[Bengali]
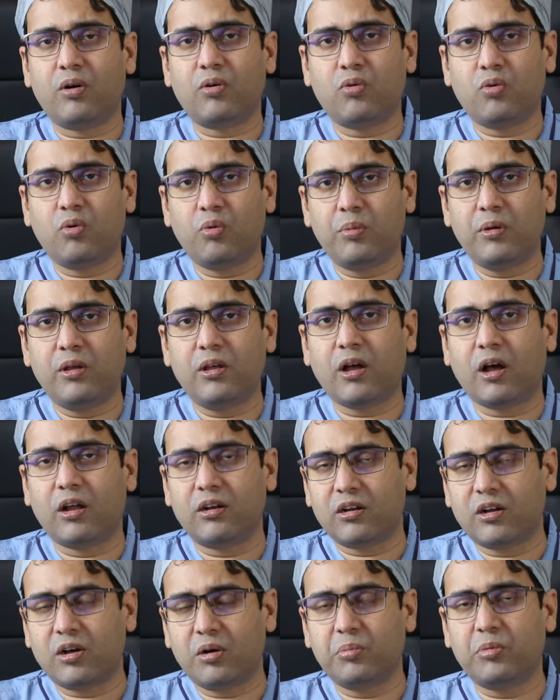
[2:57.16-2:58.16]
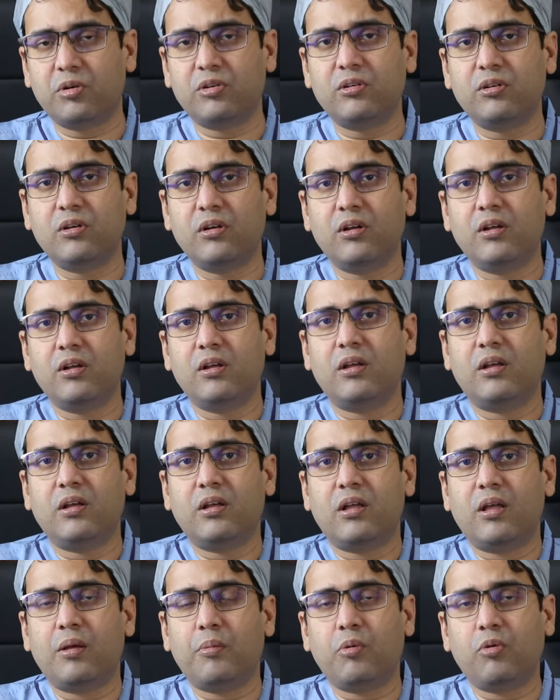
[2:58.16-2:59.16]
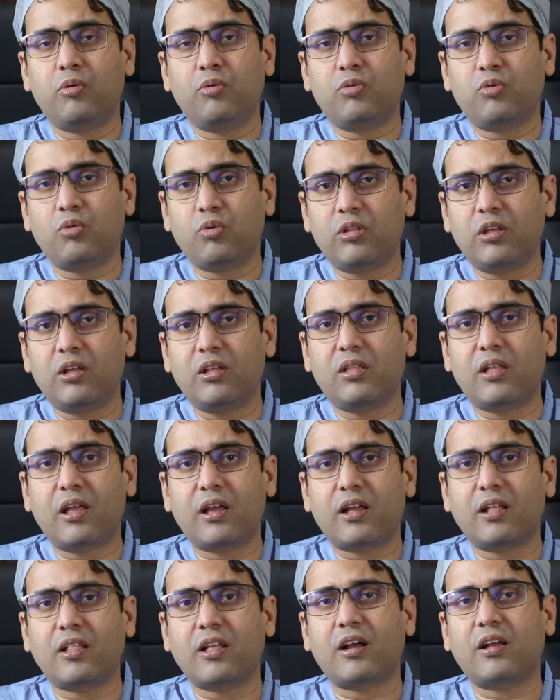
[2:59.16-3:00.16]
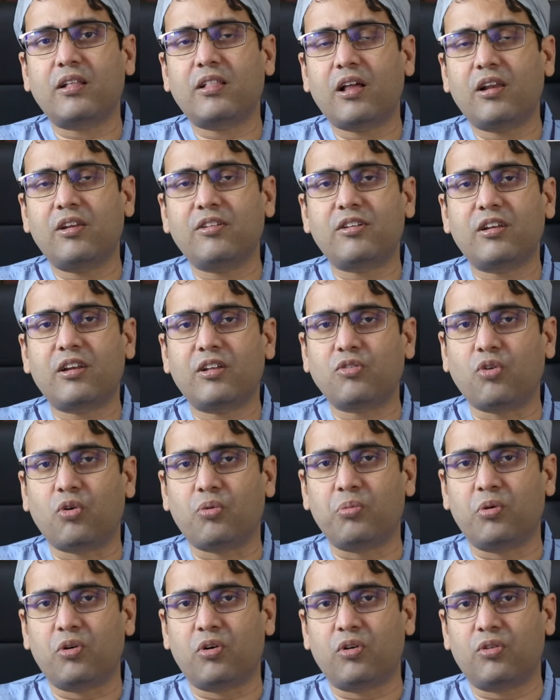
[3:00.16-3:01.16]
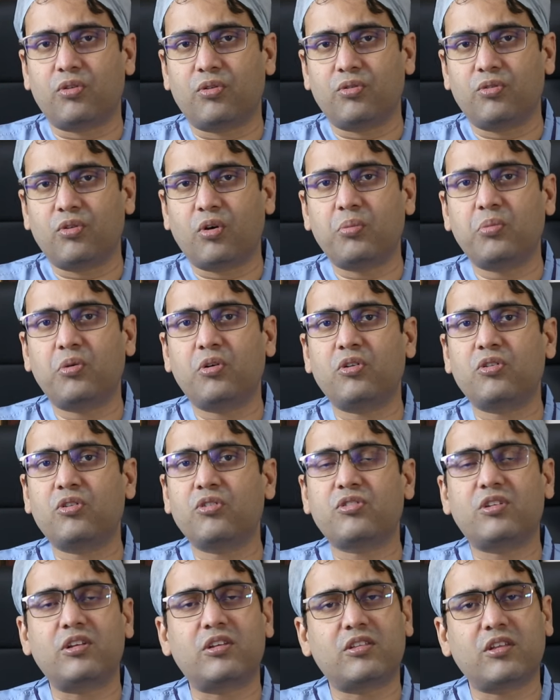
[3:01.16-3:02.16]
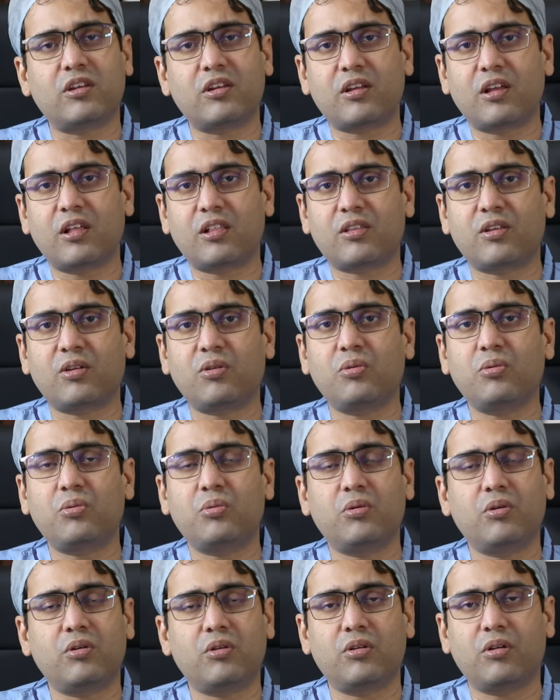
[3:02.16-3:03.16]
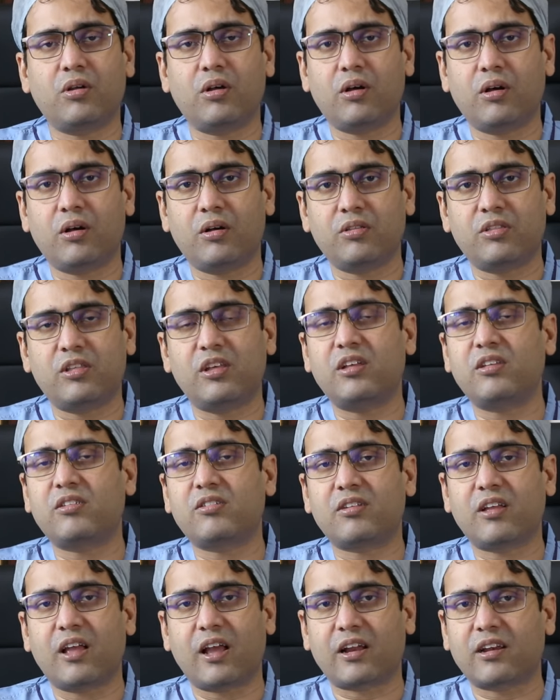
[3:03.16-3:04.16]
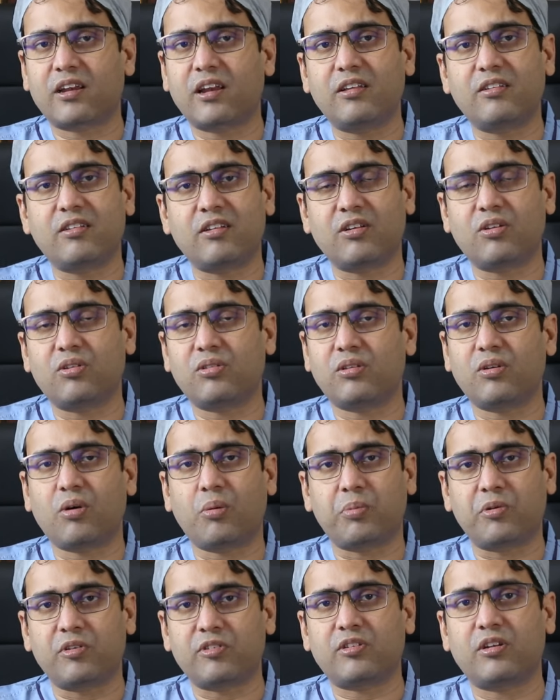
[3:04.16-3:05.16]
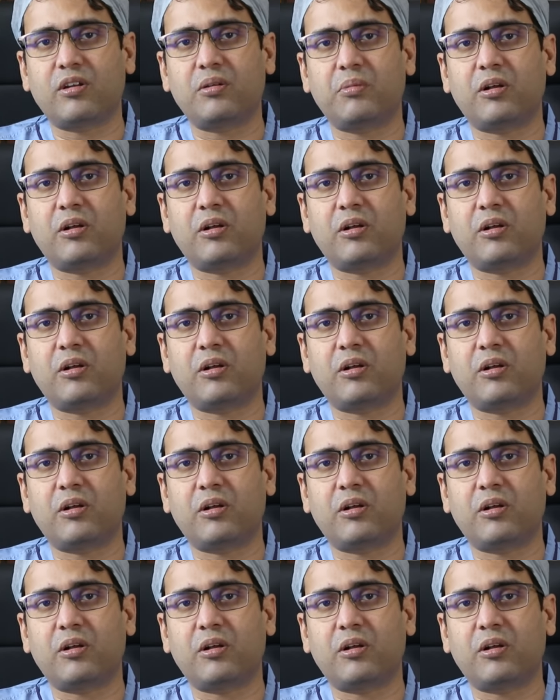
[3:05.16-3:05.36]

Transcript: খুবই আনকমন এবং যদি থেকে থাকে তাহলে সেটা জন্মগত জন্মগত স্ট্রিকচারের ক্ষেত্রেও চিকিৎসা একটাই সেটা হচ্ছে অপারেশনের